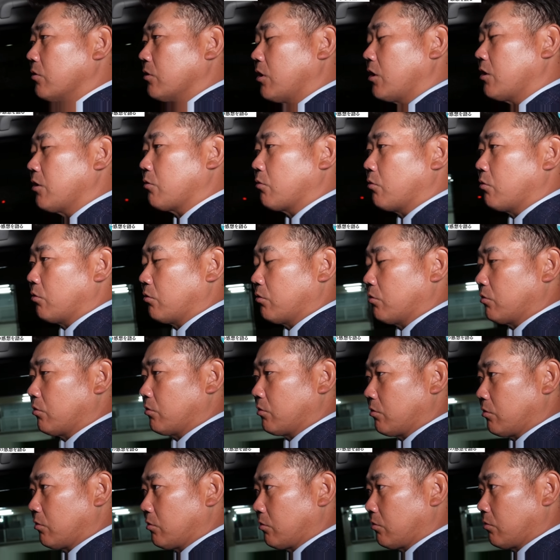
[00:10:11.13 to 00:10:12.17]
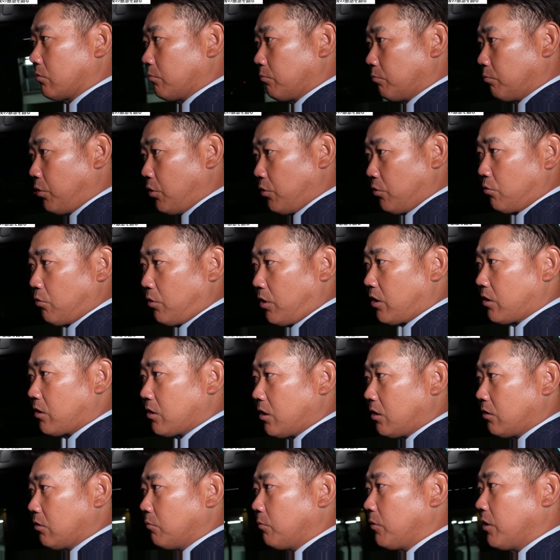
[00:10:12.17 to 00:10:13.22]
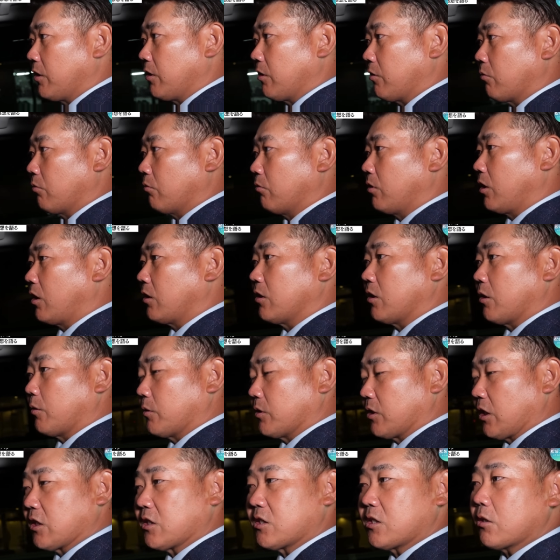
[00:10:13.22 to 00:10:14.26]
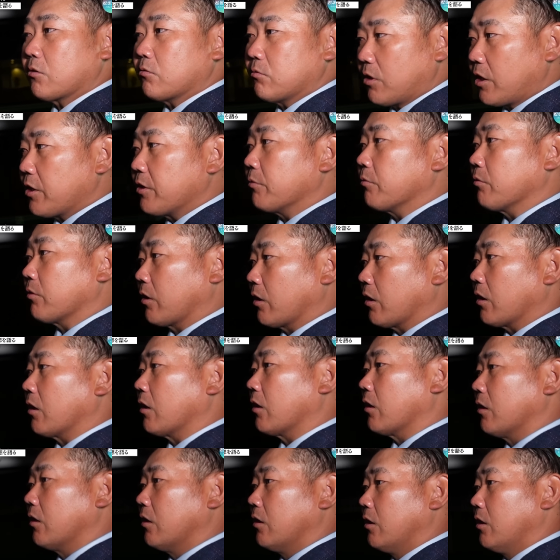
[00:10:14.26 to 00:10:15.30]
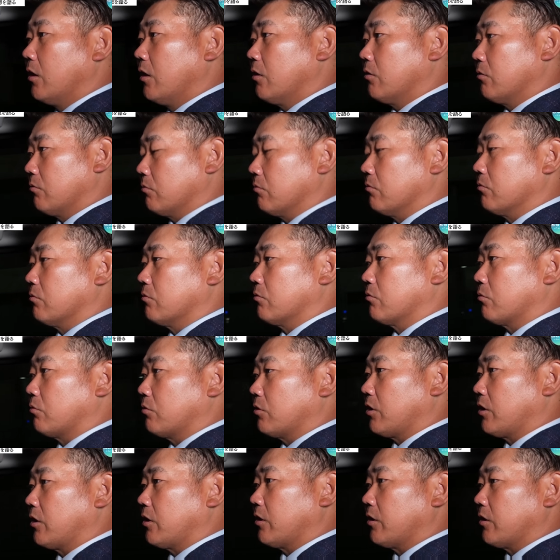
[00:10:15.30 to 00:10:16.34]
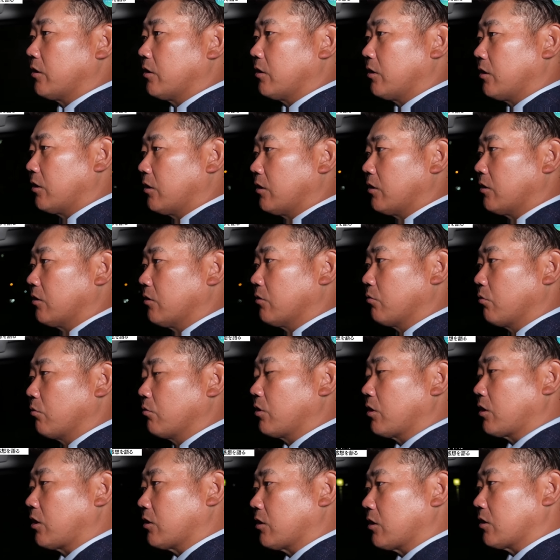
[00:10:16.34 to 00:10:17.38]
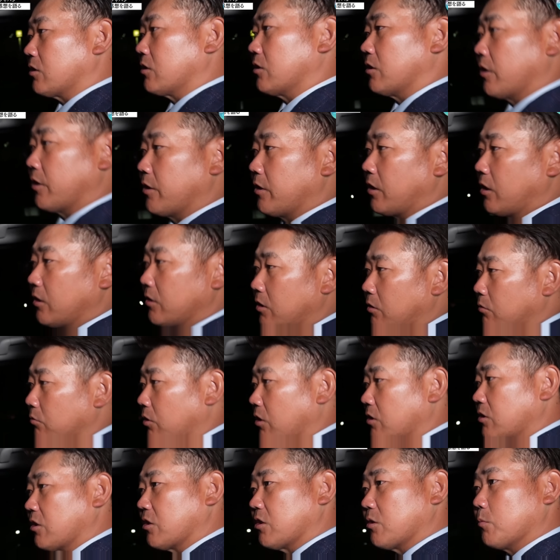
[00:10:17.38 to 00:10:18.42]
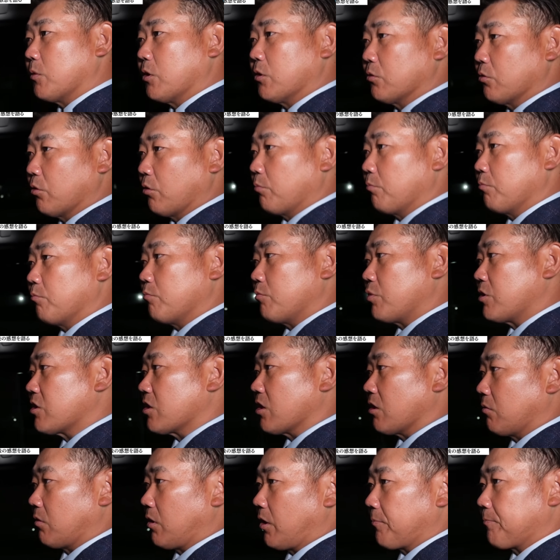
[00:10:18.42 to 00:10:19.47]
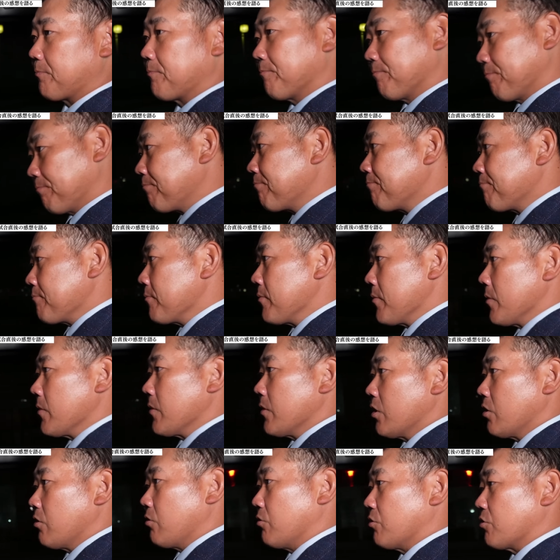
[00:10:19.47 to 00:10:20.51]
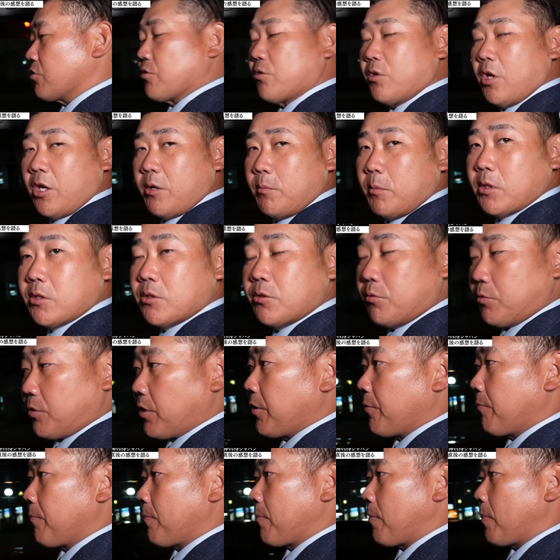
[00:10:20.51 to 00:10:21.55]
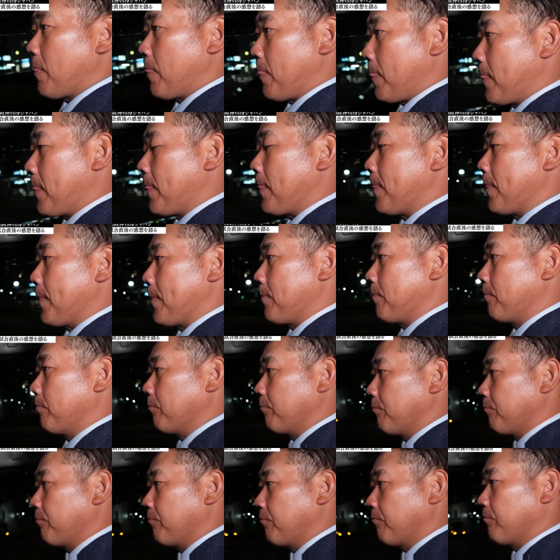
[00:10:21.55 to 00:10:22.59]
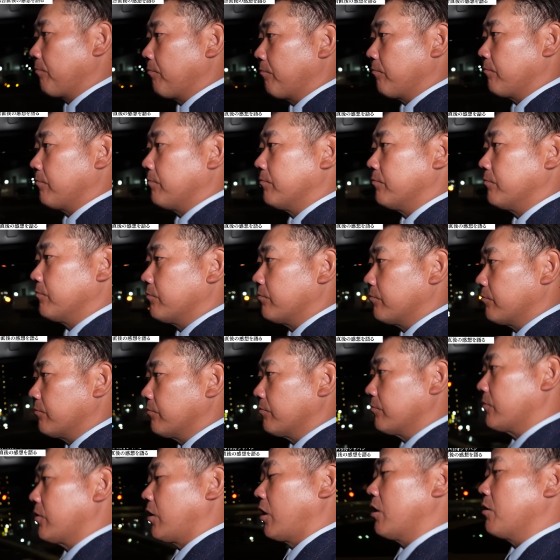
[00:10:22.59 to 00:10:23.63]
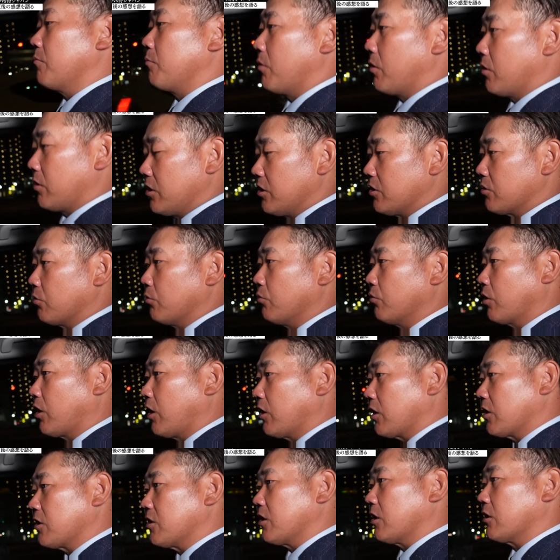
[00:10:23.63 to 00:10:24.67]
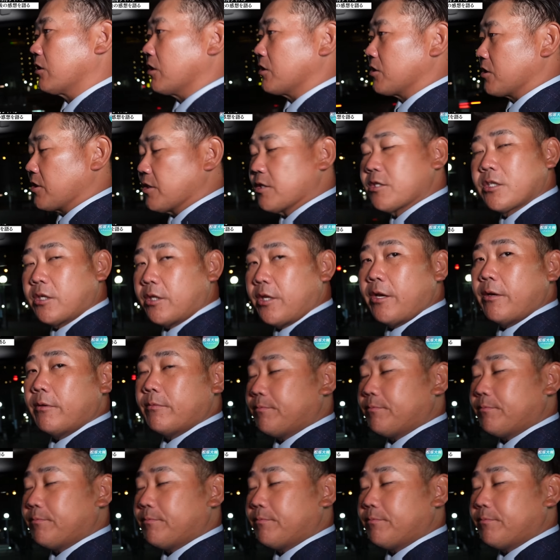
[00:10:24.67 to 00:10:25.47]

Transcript: はりこうポイントゲッターの前にこうランナーを出したくないので、うん、そこで、えー、どんな形でランナーを出してしまうとピッチャーは苦しくなりますよね。あうんまあ、あれも理想の形だったんじゃないですかね。